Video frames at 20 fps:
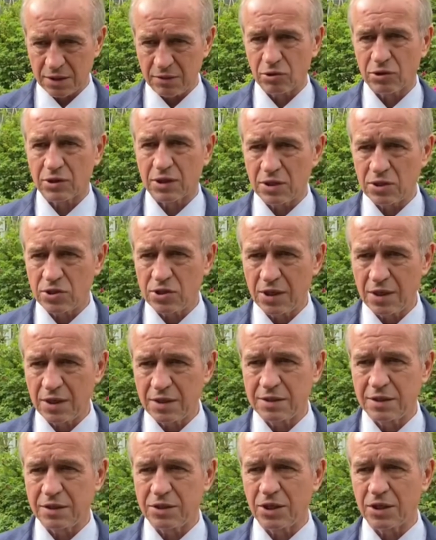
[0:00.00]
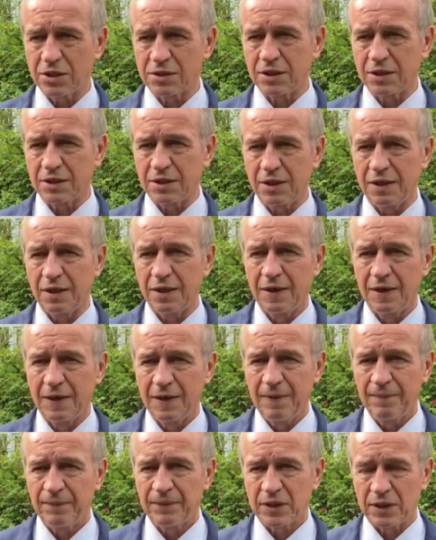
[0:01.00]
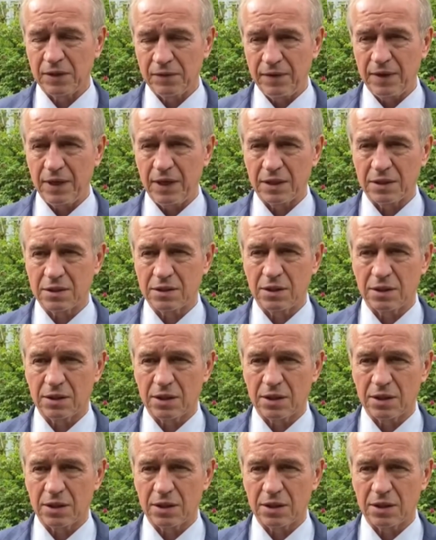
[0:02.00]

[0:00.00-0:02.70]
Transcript: вот кончая сейчас этой конференции.